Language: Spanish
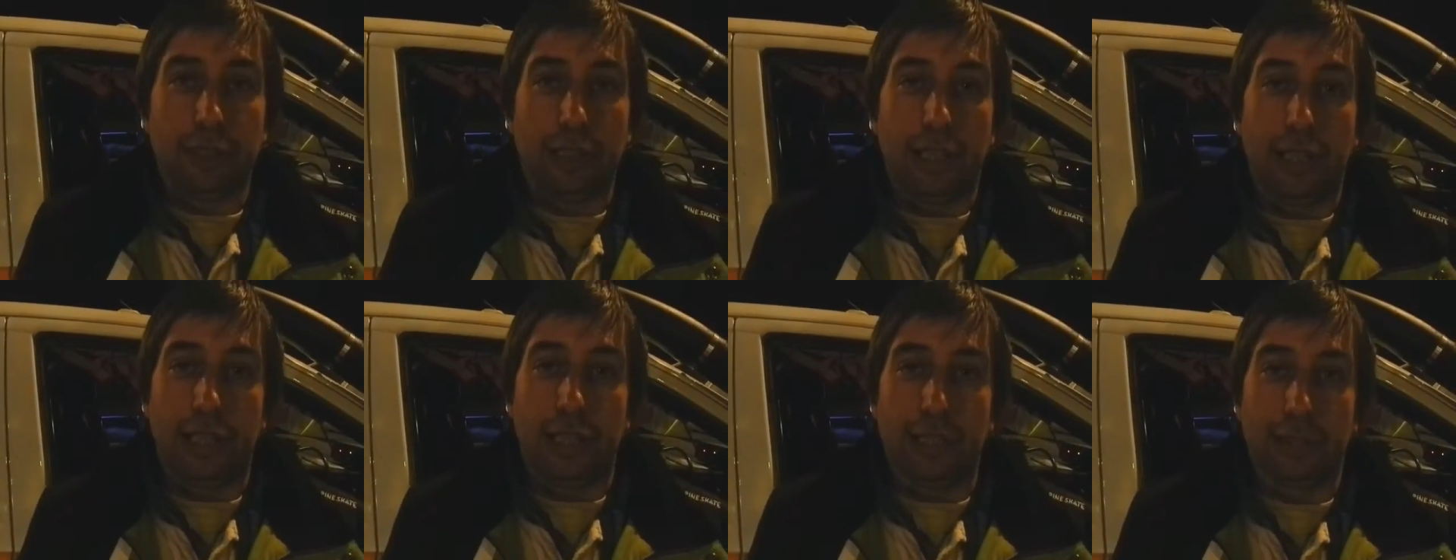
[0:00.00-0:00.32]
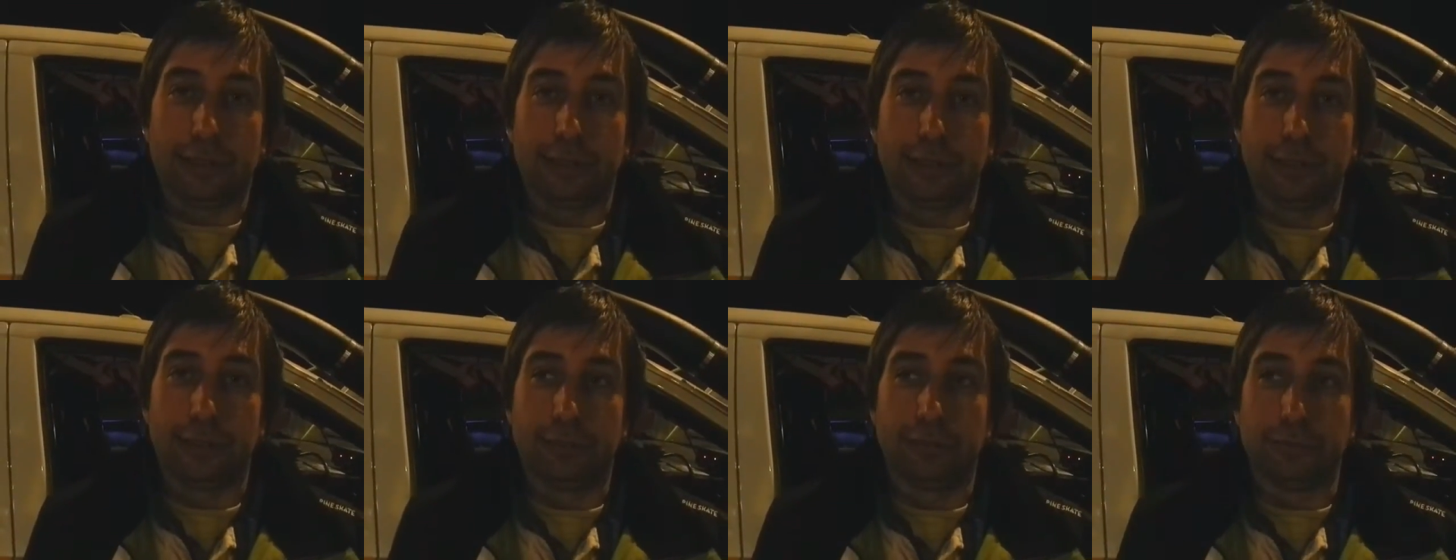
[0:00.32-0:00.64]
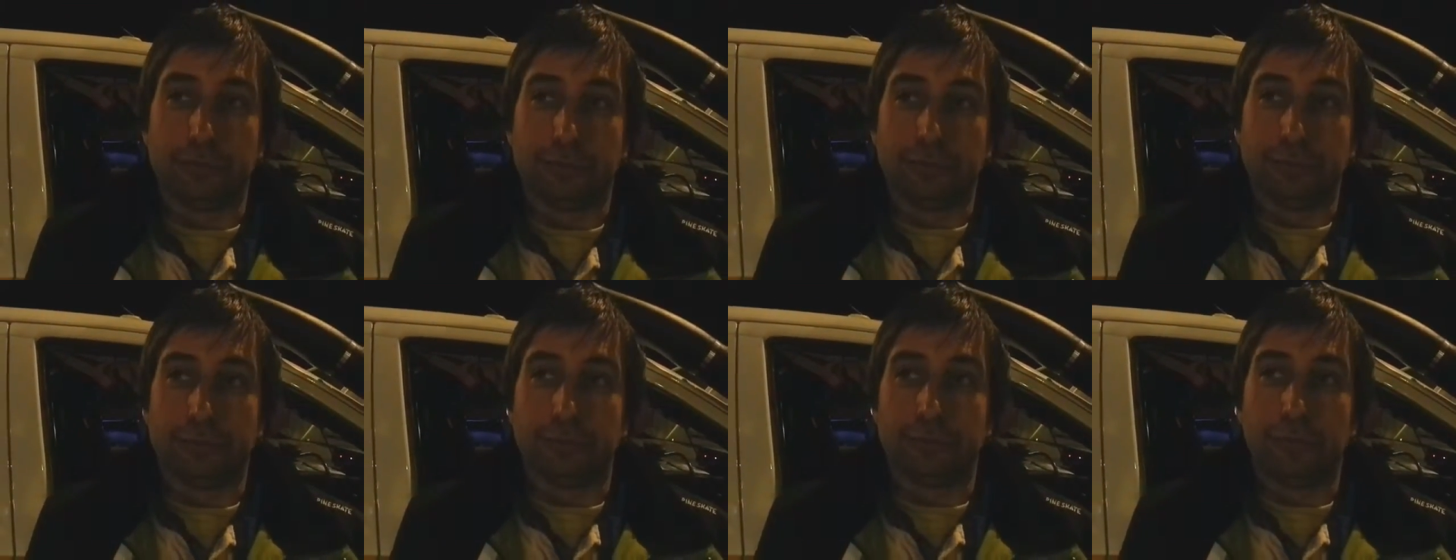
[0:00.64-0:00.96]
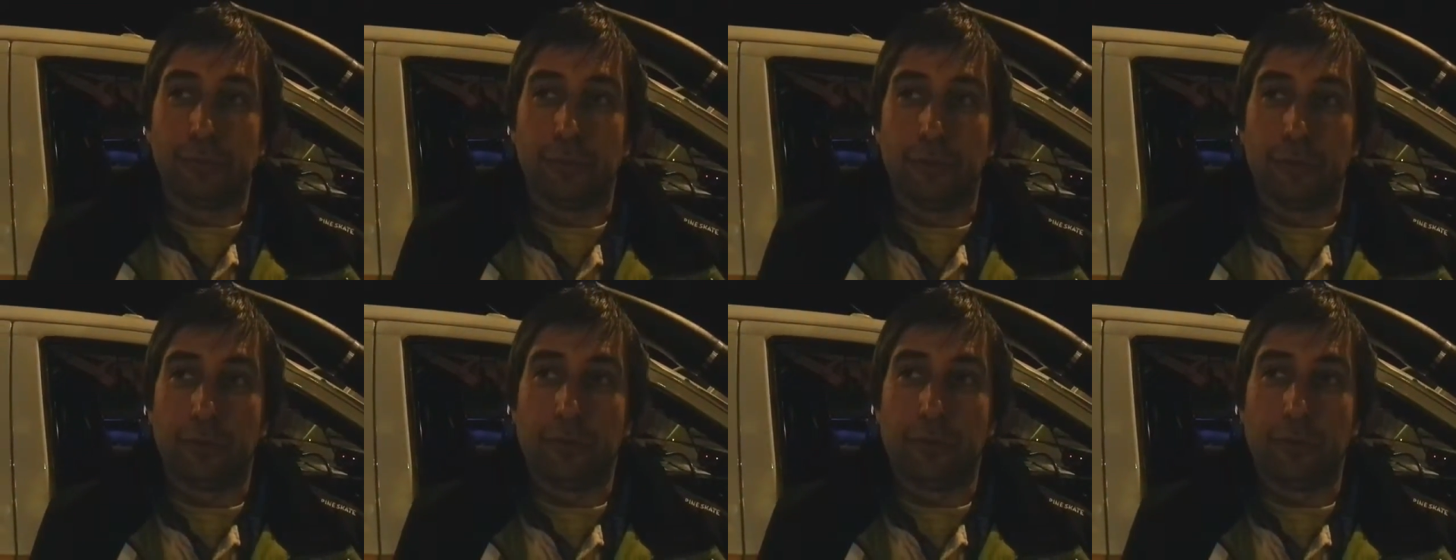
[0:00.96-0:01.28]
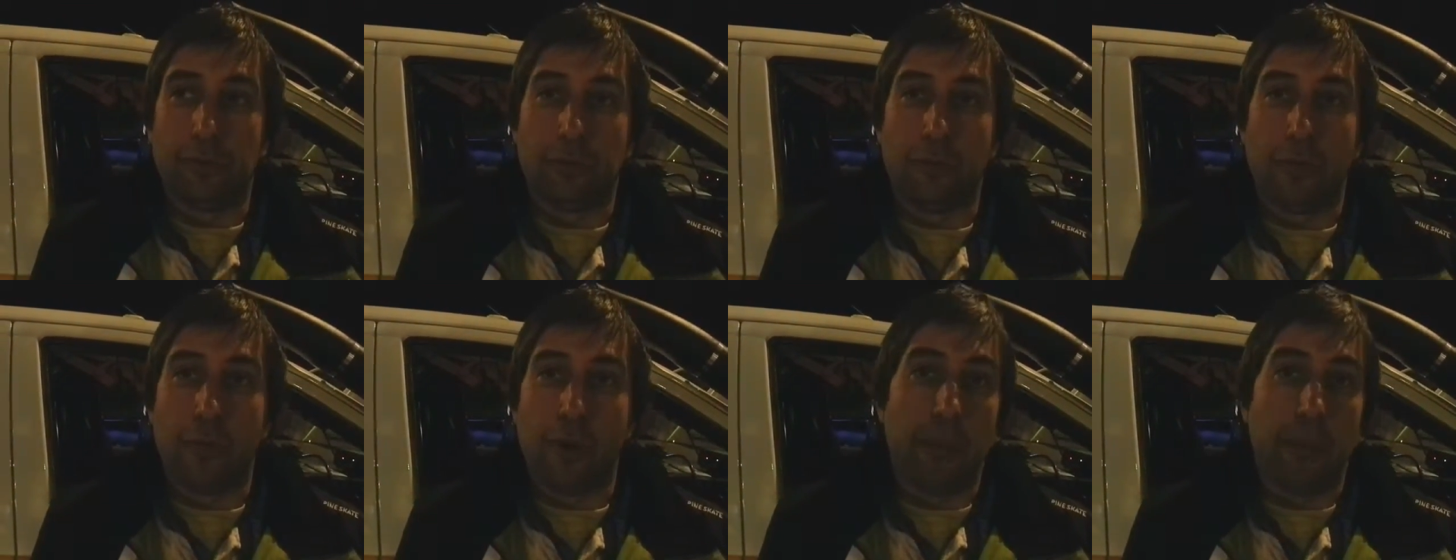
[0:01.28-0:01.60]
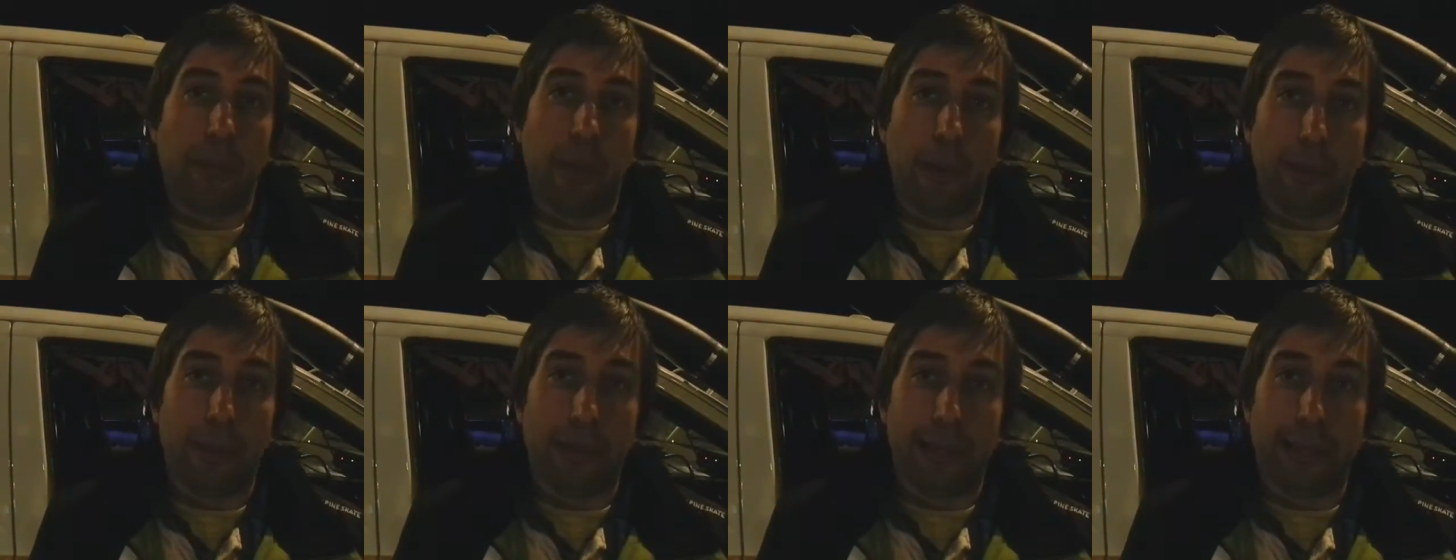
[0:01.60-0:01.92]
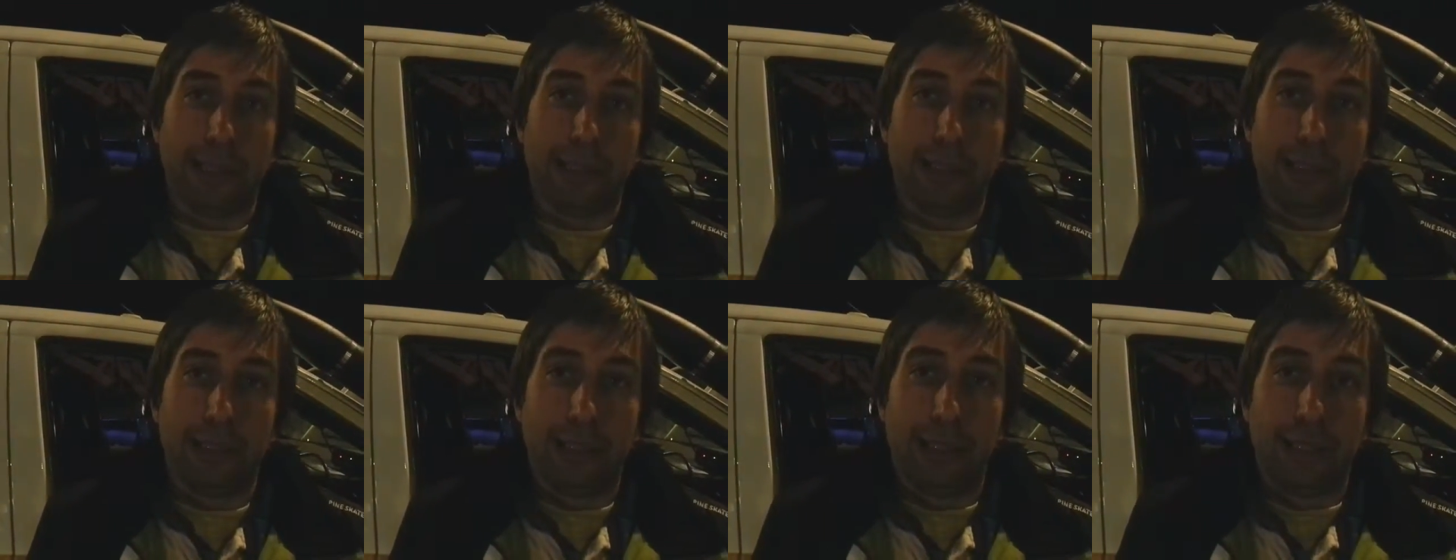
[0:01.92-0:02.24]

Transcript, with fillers: a hacer un, buen papel